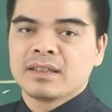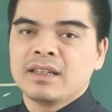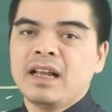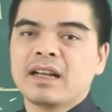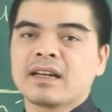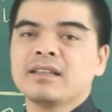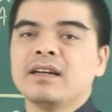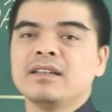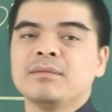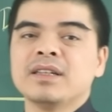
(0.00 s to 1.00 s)
Thì đây là cái
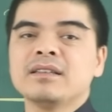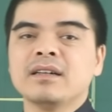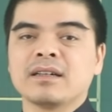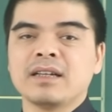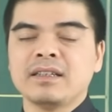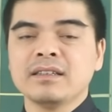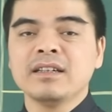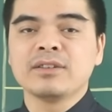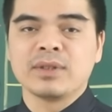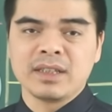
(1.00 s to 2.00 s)
thời điểm lý tưởng để những
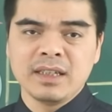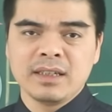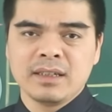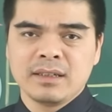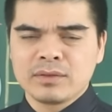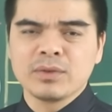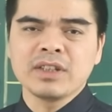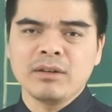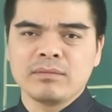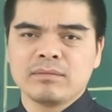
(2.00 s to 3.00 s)
người tuổi Tỵ chú
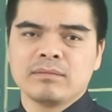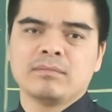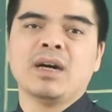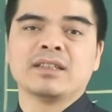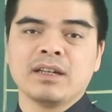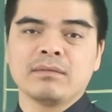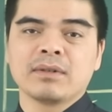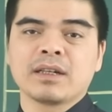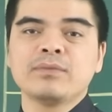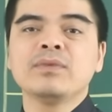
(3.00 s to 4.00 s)
trọng mở rộng
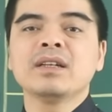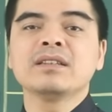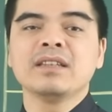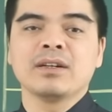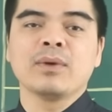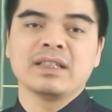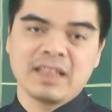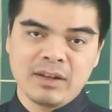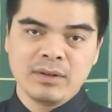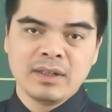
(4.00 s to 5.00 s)
cái phương diện ngoại
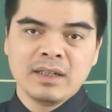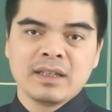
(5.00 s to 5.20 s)
giao,